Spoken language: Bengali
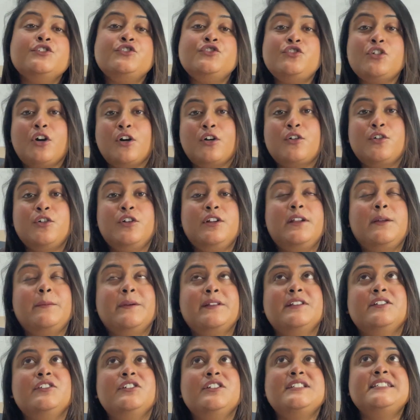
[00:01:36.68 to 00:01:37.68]
যখন
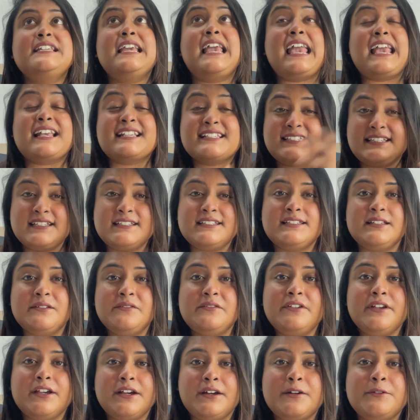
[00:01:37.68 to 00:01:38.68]
আমাদের কাছে এক্সেসিভ
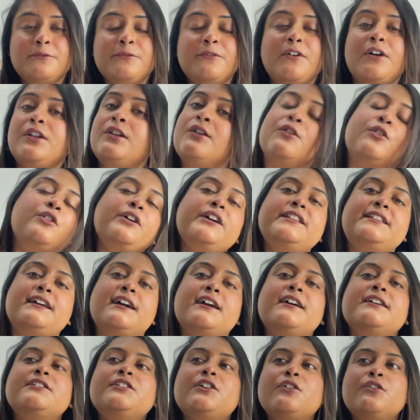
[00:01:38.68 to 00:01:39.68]
হেয়ার ফল হয়ে
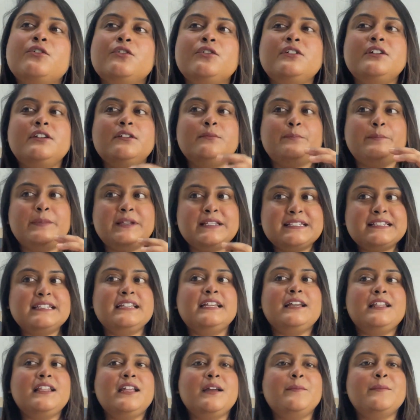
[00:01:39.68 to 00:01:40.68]
থাকে তখন
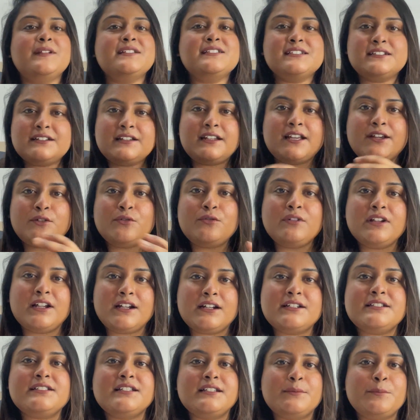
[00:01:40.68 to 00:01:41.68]
বেসিক্যালি আমরা যে
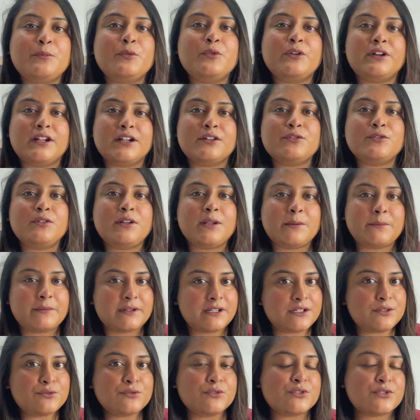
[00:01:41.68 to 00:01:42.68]
রেগুলার যে প্রোডাক্টগুলো
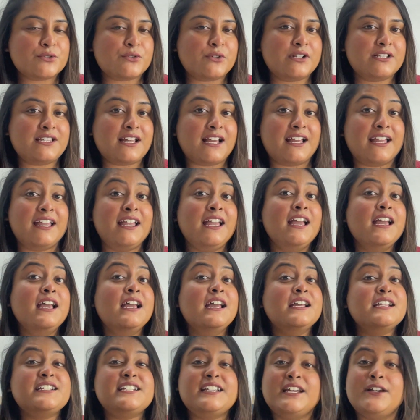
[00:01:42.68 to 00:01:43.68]
আমরা ইউজ করে থাকি
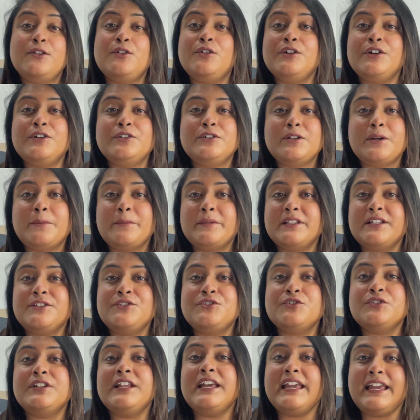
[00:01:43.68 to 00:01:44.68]
সেগুলো কিন্তু আমাদের
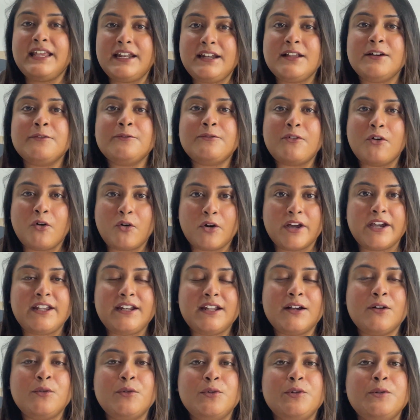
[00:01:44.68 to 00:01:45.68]
জন্য এনাফ হয়
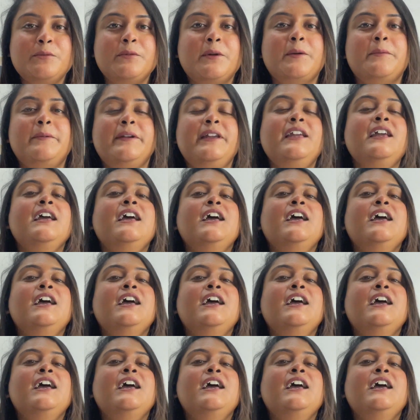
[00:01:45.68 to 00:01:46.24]
না কোনোভাবেই